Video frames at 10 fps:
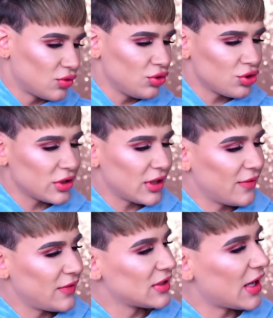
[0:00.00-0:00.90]
Rouge und dann
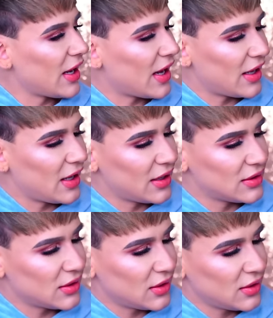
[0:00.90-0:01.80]
haben wir drei
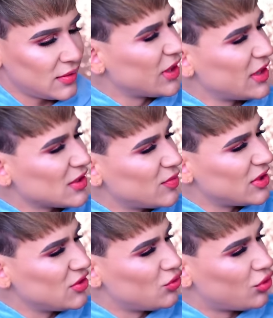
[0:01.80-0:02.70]
Highlighter. Okay, der ist ein
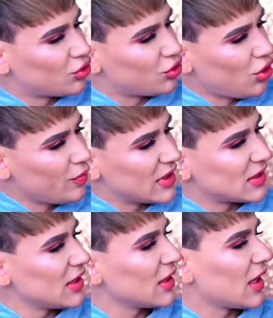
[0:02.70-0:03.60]
bisschen
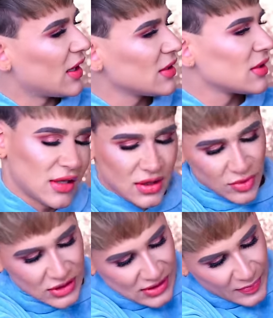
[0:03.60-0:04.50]
Duochrome-mäßig, krass.
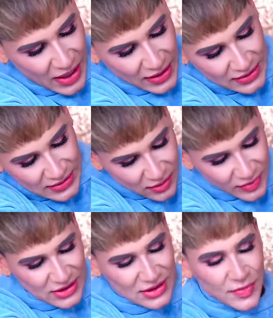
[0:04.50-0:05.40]
Cinnamon Spice. Ich denke
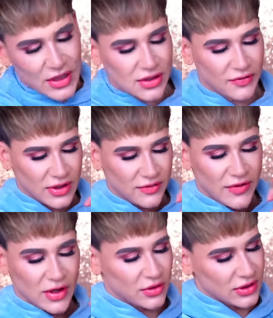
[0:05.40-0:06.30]
mal, das sieht man jetzt auf der
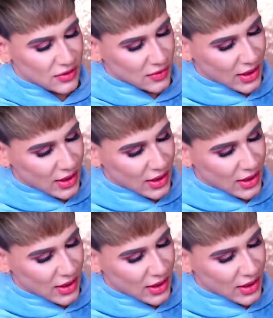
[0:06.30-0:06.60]
Entfernung nicht so